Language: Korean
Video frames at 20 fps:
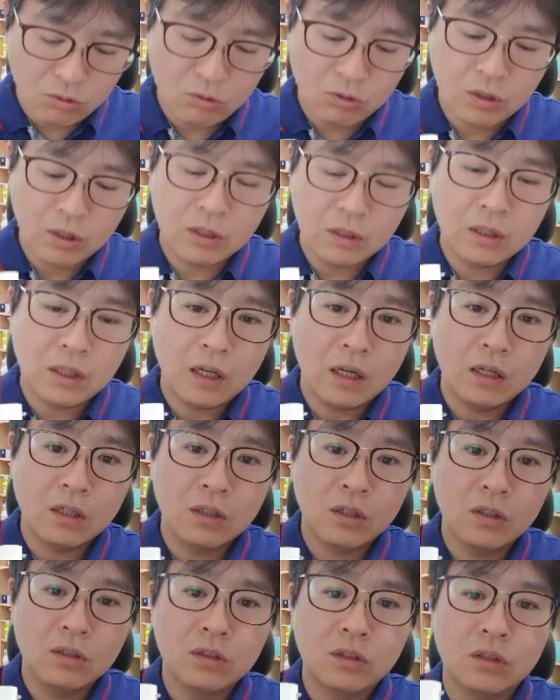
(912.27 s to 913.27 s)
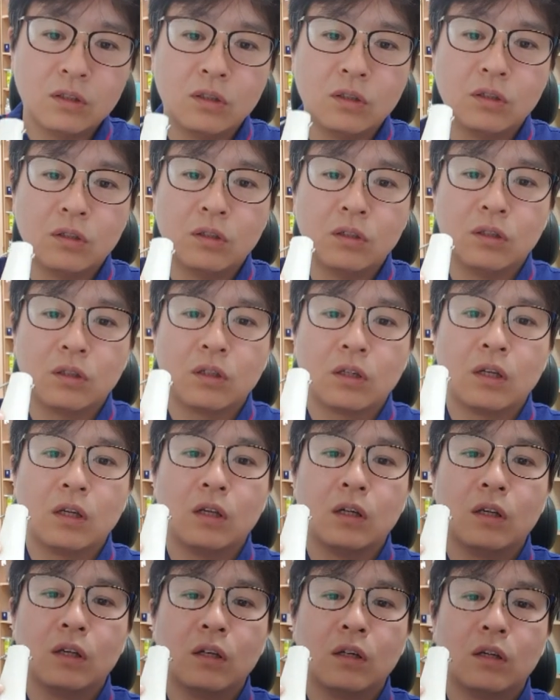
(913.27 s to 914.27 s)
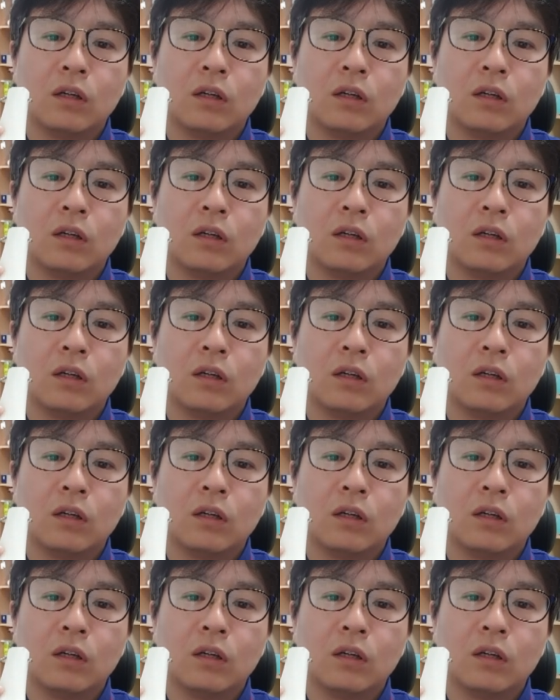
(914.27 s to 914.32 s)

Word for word: 요게 딱 껴져요 이렇게